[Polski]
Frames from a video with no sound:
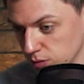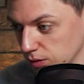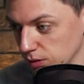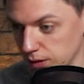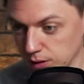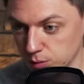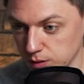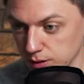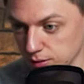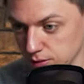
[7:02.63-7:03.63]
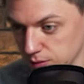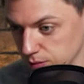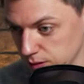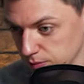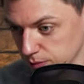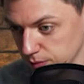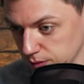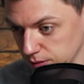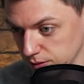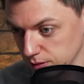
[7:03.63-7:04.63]
Ok, tutaj, tutaj mamy,
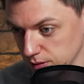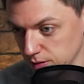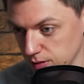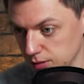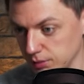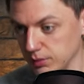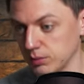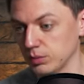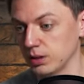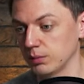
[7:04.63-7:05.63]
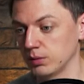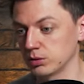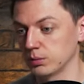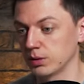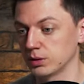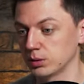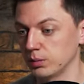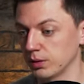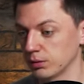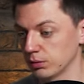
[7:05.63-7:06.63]
e, tutaj możemy
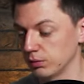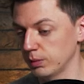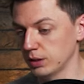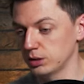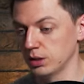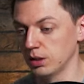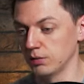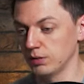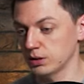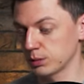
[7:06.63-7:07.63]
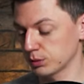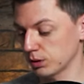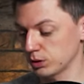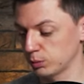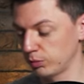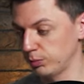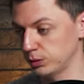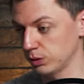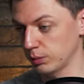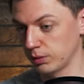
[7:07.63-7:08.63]
sobie to wybrać, więc na przykład sobie
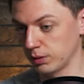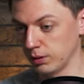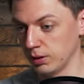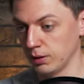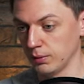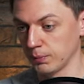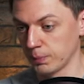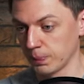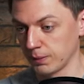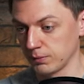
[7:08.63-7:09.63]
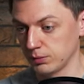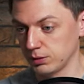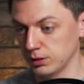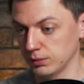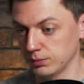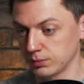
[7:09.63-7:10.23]
wpisujemy free,